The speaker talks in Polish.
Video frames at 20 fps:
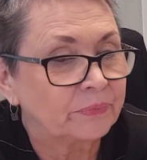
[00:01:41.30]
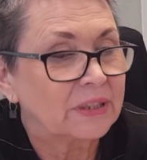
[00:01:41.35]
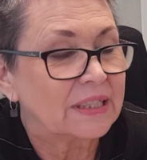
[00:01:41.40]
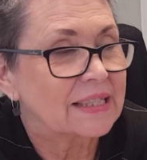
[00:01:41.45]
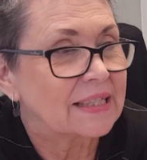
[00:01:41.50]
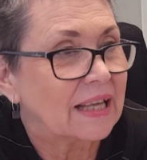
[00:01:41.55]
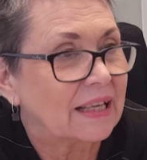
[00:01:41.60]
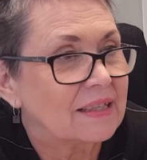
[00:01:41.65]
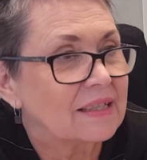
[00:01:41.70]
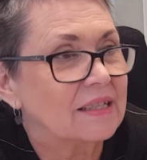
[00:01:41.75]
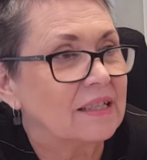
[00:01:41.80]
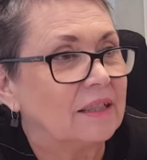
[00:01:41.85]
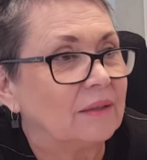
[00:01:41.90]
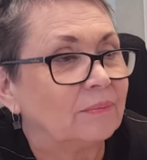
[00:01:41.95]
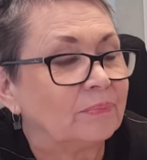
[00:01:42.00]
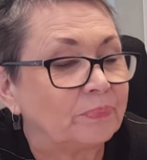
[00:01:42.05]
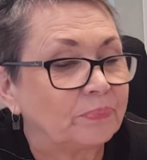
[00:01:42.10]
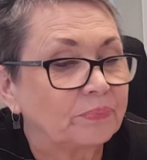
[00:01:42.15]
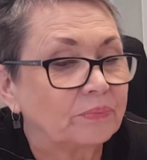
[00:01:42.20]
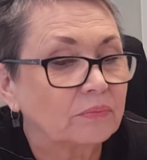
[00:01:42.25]
stacji
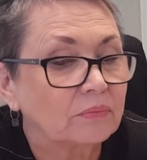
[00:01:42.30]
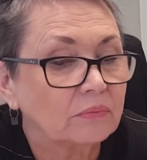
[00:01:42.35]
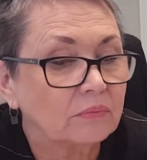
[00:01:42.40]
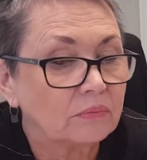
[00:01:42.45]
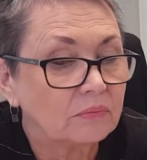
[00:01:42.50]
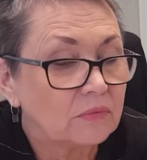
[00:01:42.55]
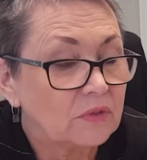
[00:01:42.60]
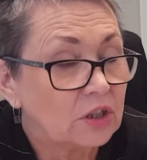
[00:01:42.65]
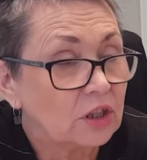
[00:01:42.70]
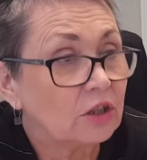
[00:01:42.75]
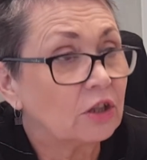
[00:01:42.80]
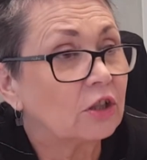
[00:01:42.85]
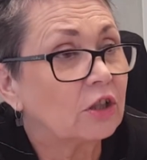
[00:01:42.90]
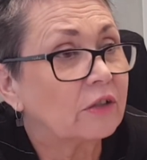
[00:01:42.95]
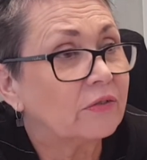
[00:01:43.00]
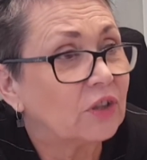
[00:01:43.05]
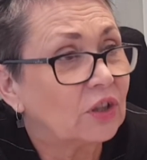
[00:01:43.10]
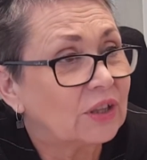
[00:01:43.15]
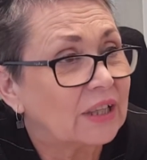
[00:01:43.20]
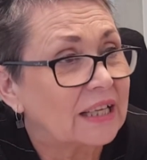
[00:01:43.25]

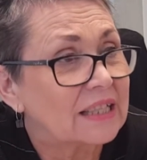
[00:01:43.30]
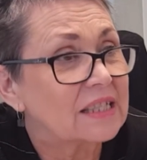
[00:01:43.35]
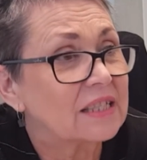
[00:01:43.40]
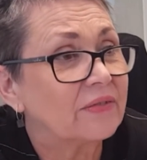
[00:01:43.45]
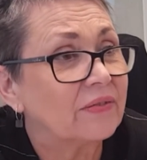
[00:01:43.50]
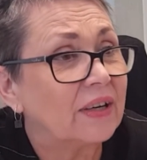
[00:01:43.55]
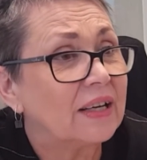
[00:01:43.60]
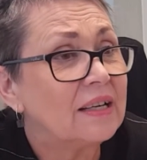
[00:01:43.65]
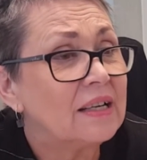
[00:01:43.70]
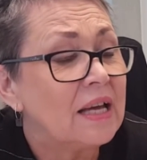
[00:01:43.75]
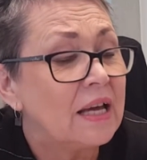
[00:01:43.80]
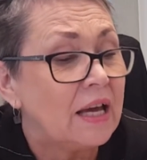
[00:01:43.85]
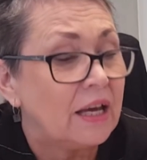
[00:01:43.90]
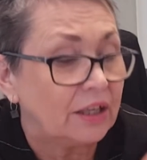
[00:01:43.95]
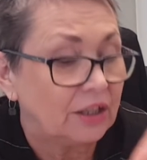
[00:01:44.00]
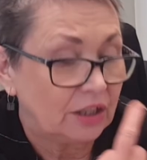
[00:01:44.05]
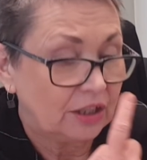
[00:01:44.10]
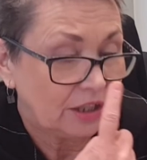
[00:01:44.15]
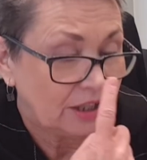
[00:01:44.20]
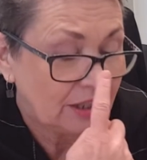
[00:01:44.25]
krwiodawstwa
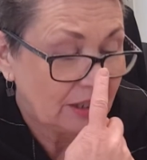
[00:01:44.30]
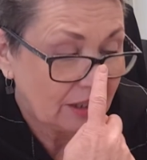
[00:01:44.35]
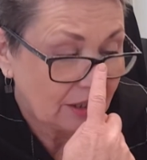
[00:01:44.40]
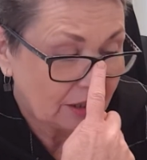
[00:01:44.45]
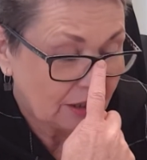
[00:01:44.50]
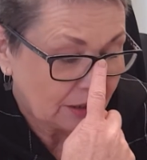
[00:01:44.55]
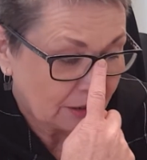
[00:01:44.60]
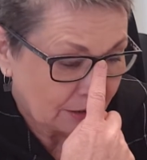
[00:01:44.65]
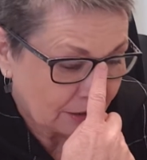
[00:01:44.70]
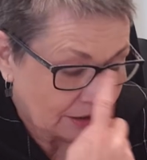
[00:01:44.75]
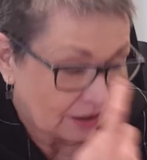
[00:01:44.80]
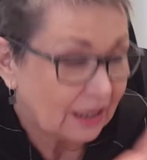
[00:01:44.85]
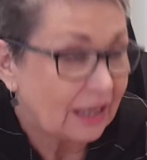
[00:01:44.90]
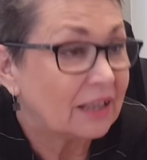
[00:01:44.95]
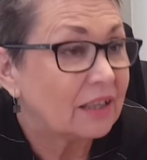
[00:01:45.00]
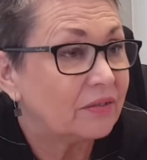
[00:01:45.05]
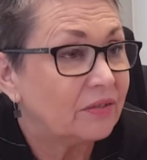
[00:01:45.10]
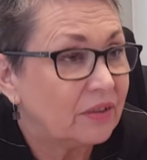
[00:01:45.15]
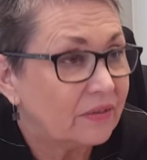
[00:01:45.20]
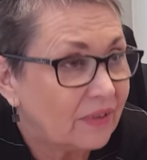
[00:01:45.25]
i e,
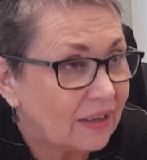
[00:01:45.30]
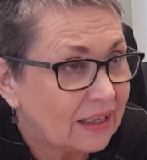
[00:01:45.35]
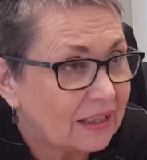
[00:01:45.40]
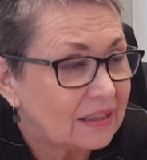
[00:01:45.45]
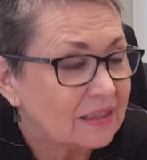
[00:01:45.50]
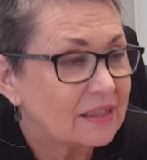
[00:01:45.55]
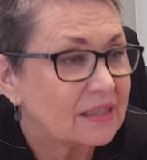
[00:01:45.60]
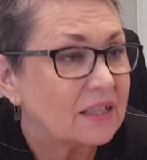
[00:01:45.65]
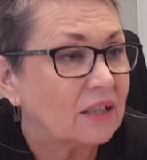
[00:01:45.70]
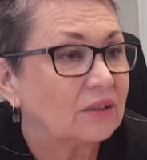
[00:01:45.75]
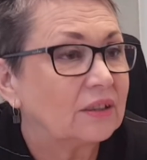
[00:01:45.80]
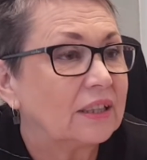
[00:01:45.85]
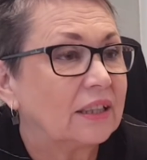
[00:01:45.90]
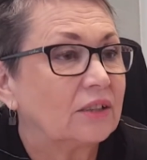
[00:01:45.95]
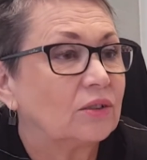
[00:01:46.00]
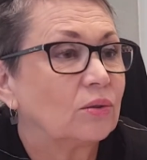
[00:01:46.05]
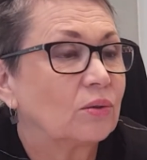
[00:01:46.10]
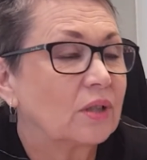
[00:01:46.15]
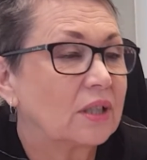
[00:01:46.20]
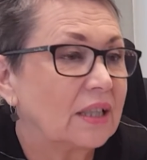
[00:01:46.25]
ekwiwalent za
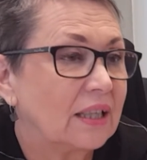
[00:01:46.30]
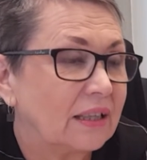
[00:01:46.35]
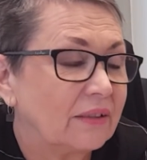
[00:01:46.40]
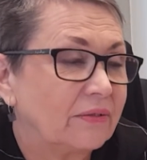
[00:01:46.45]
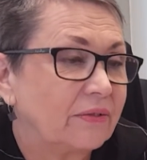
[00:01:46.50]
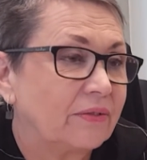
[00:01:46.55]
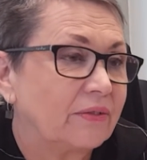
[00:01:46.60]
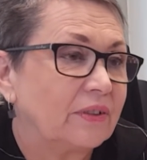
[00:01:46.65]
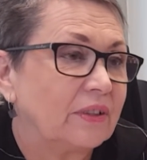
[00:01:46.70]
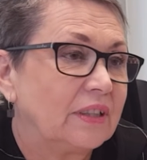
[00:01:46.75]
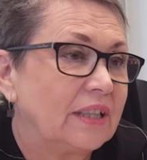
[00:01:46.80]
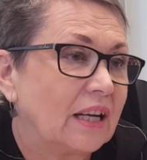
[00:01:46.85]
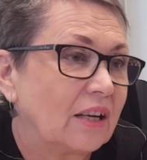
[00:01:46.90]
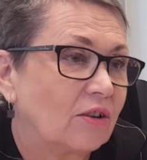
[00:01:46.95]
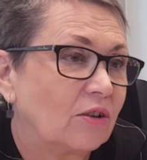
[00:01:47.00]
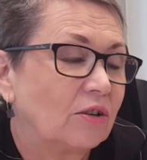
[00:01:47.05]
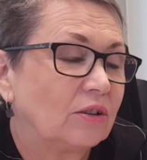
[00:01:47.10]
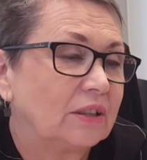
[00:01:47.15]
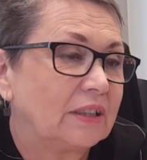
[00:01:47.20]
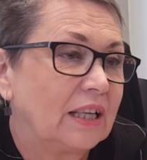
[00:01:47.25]
oddaną krew
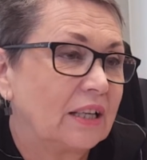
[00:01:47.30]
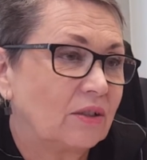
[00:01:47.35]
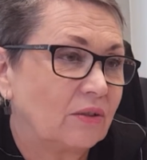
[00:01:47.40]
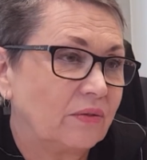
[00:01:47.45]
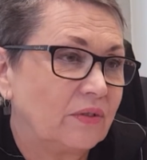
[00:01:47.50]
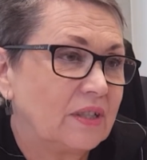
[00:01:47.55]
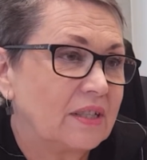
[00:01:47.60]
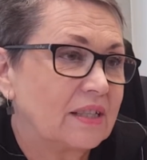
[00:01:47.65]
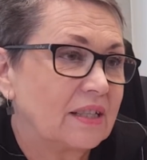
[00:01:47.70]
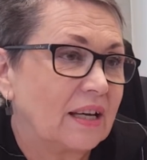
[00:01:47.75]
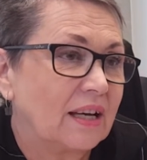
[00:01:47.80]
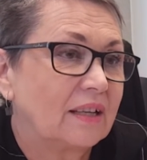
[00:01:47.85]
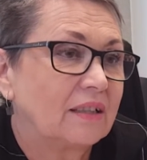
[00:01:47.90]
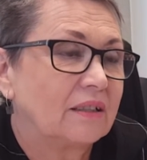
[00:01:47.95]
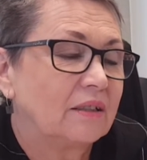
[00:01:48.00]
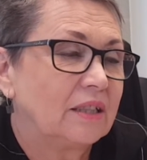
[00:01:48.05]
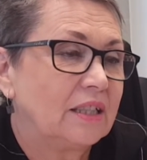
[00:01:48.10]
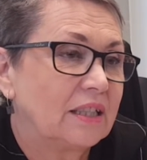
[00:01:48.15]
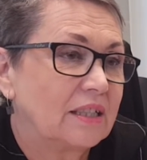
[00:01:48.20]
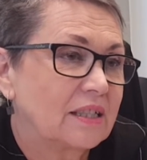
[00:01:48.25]
jako darowizna
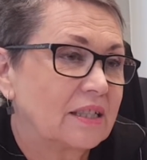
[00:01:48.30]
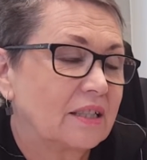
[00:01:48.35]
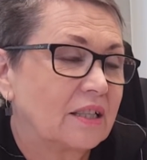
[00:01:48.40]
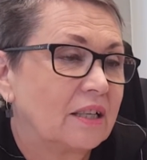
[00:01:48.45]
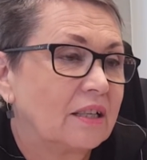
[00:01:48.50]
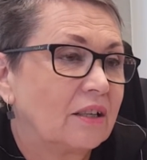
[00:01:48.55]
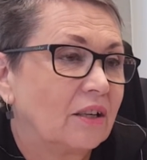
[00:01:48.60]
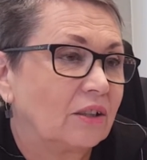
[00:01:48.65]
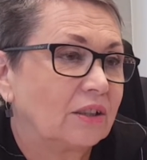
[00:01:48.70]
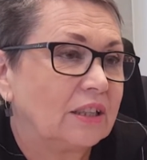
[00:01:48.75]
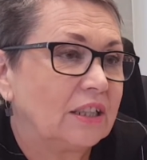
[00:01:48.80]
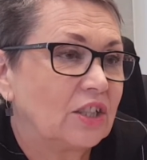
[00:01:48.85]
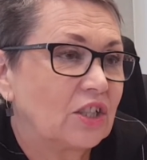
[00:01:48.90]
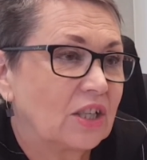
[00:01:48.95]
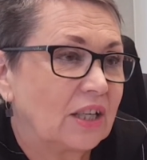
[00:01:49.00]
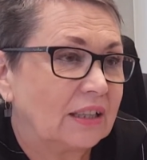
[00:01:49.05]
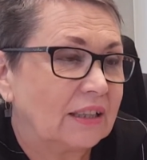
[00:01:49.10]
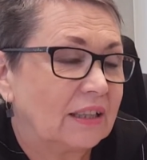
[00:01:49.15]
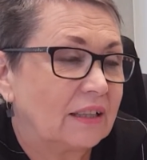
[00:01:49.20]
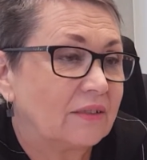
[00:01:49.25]
jest
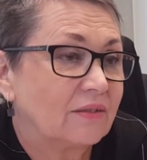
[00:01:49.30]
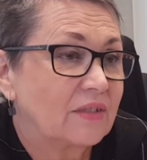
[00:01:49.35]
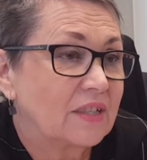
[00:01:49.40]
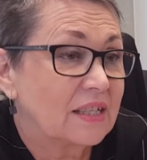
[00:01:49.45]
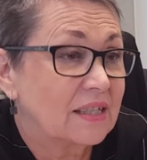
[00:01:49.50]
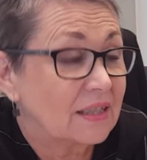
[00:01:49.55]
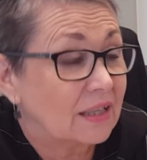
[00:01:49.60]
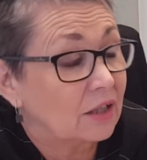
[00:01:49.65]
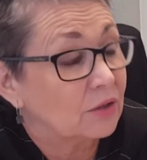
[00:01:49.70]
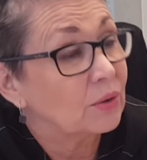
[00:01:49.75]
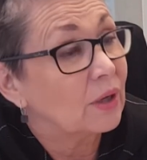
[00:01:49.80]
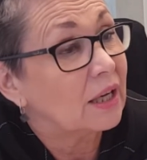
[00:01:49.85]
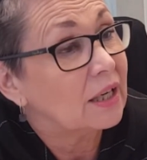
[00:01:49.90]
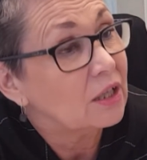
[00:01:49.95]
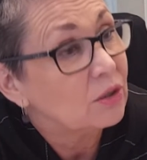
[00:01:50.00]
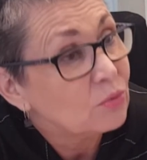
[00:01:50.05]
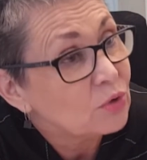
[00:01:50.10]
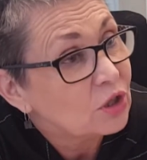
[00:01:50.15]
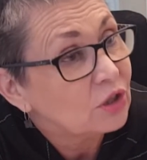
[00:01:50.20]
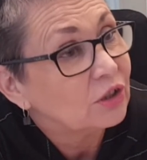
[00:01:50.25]
odliczane w zeznaniu,
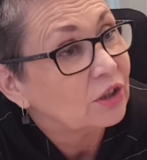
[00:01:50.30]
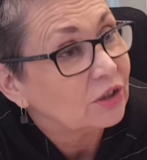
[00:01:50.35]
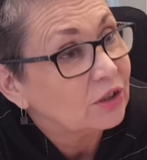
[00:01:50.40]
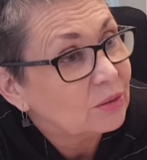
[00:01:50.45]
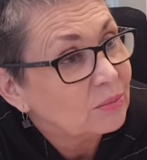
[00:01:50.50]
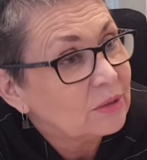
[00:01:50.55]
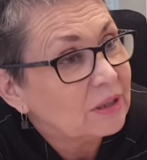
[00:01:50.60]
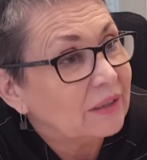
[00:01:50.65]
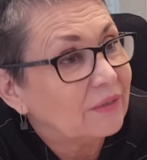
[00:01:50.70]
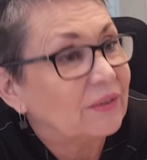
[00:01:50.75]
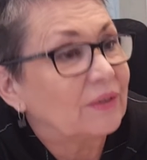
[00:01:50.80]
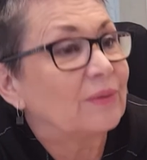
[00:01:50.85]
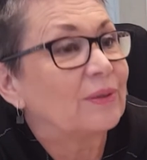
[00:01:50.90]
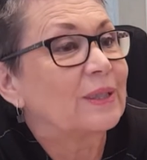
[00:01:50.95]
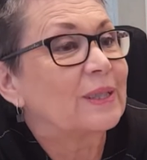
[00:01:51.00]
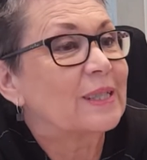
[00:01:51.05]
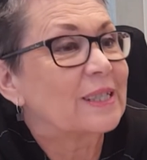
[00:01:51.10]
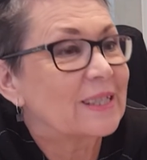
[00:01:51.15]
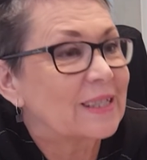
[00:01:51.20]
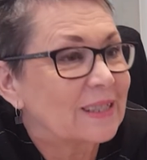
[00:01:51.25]
ale urząd o tym nie wie,
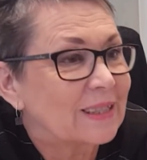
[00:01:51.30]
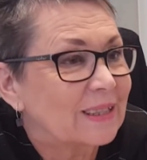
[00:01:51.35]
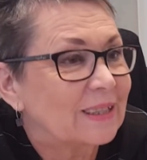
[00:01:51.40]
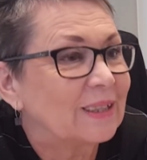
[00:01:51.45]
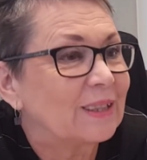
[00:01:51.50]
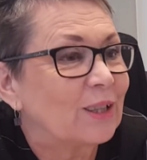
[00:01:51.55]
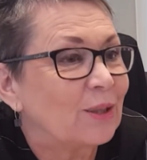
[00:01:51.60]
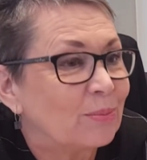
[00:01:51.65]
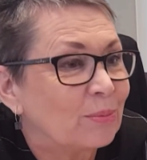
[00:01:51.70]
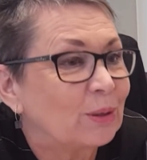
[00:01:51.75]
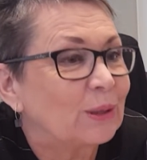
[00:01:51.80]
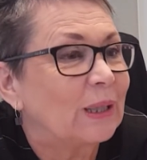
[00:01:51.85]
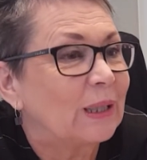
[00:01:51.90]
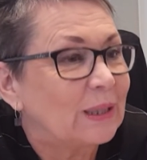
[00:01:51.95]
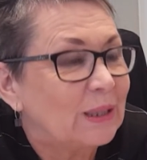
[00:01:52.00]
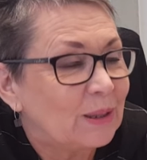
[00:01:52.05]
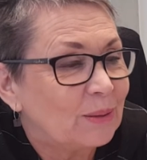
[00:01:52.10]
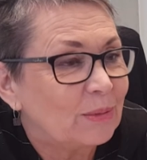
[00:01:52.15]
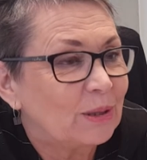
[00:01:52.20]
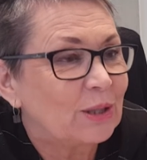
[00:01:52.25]
więc to
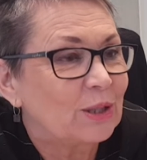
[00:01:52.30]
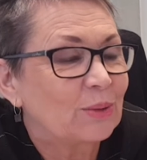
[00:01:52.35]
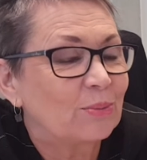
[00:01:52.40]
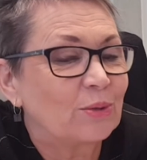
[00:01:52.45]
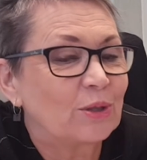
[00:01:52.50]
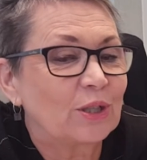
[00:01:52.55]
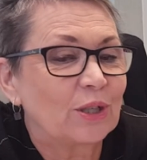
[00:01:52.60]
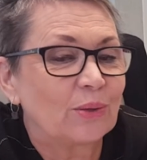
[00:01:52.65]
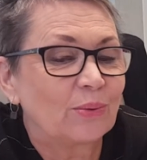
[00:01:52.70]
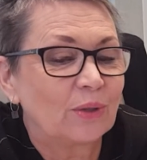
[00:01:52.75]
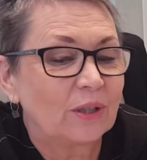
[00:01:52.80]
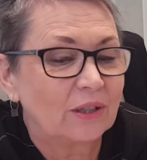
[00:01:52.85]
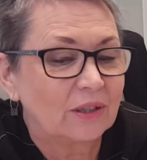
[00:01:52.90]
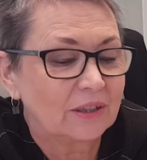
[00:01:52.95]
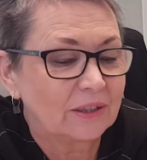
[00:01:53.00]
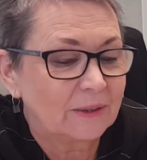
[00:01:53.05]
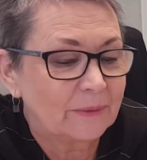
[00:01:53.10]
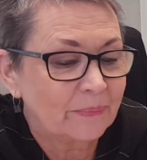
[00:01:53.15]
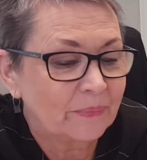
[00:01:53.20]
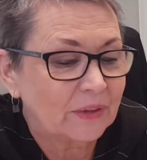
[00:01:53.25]
podatnik będzie musiał
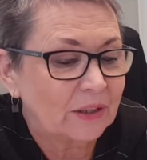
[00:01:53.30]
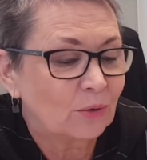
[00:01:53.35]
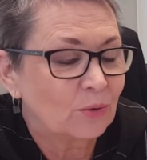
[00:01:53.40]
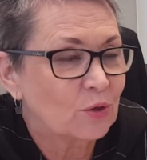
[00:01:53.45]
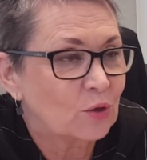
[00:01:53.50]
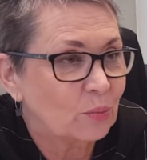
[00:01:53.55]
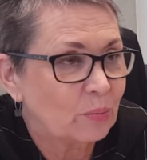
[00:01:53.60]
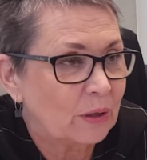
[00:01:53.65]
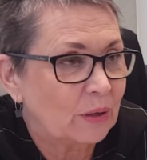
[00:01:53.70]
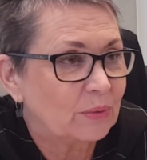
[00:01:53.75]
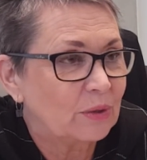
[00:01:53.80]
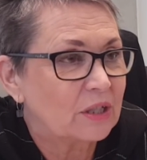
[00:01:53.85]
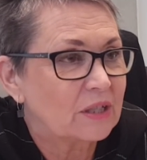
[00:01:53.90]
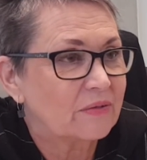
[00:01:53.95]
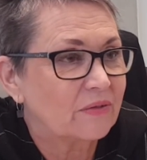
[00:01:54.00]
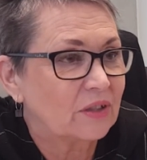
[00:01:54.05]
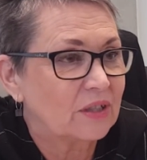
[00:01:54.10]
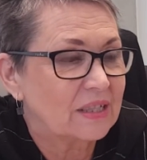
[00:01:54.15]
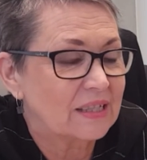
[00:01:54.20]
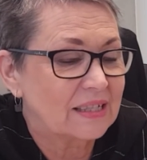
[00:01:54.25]
uzupełnić
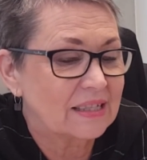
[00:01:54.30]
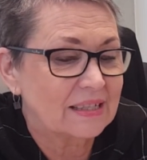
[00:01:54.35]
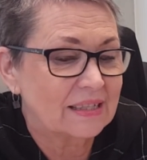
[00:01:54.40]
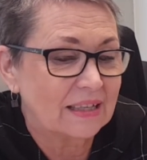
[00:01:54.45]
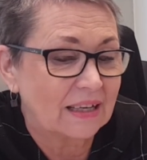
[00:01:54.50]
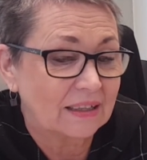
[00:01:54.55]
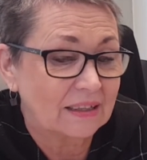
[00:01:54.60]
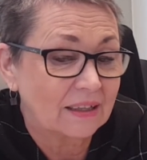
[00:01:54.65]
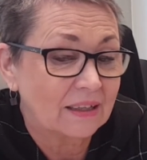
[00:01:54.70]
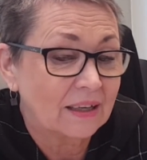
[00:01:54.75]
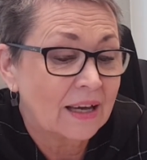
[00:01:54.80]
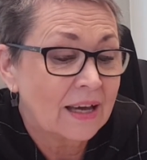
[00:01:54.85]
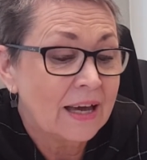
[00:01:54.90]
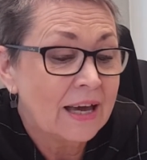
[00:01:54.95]
swoje zeznanie.